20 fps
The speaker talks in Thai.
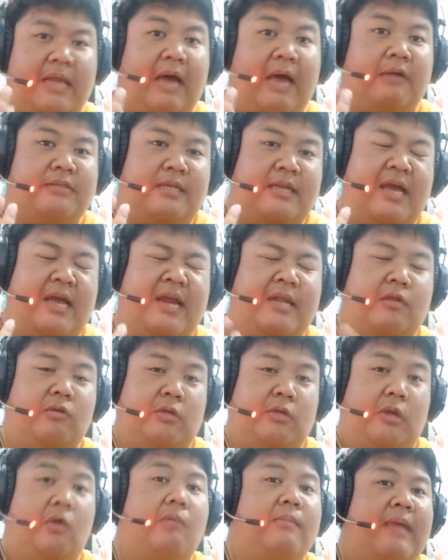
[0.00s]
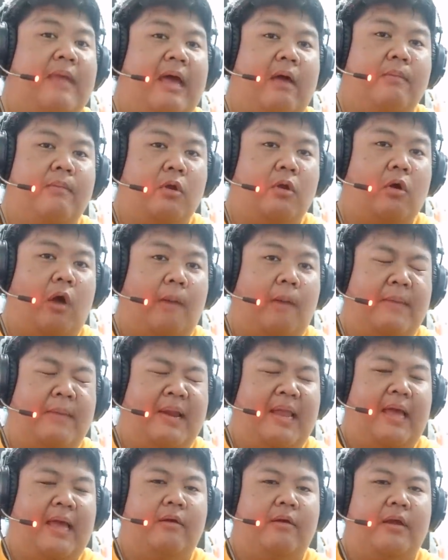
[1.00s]
ดาวแซนด้าโดนถล่มแล้วมีลูกออฟ
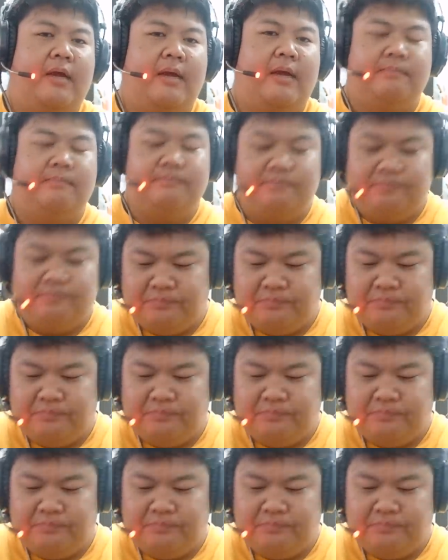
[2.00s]
มาแล้วนะครับ